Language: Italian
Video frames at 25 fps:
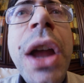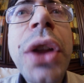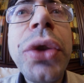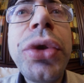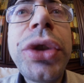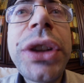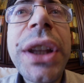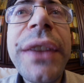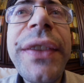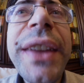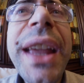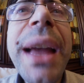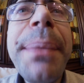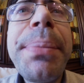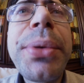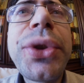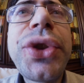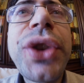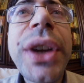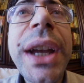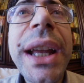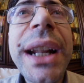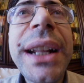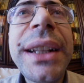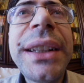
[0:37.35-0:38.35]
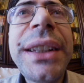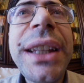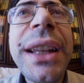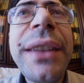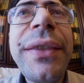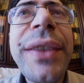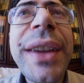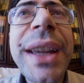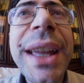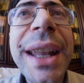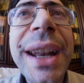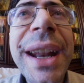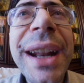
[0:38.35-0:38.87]
Tuttavia posso
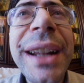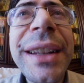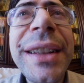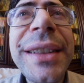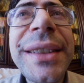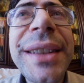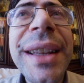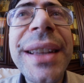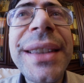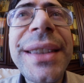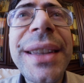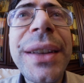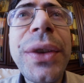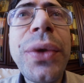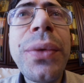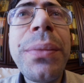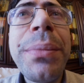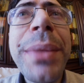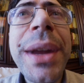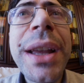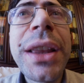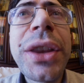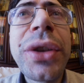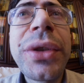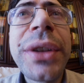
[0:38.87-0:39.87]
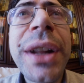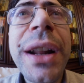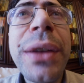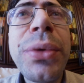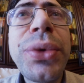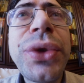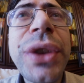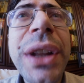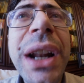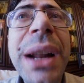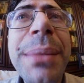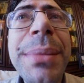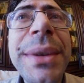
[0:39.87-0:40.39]
garantirvi che nella distanza di un metro
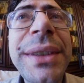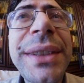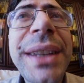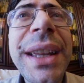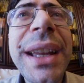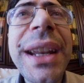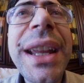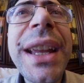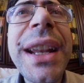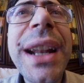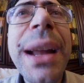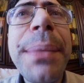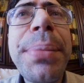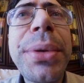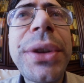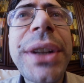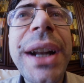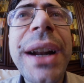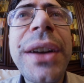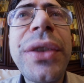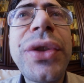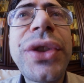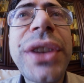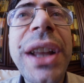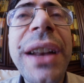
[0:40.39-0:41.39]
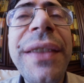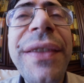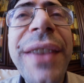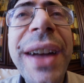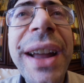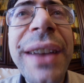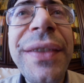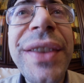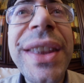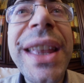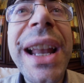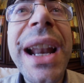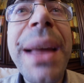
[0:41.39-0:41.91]
nell'uso della mascherina potranno
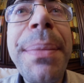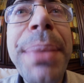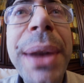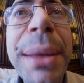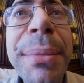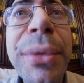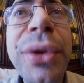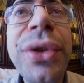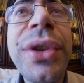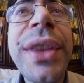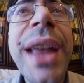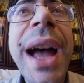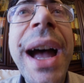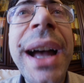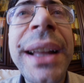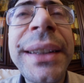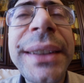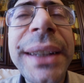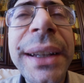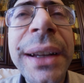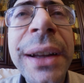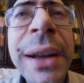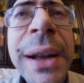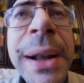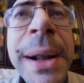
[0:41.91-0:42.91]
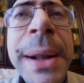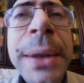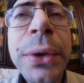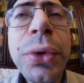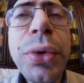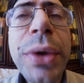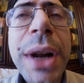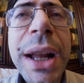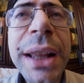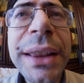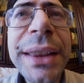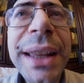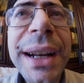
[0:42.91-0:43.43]
salvarvi dalla prima ondata.
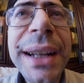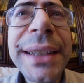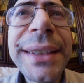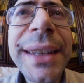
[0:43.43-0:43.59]
Durante la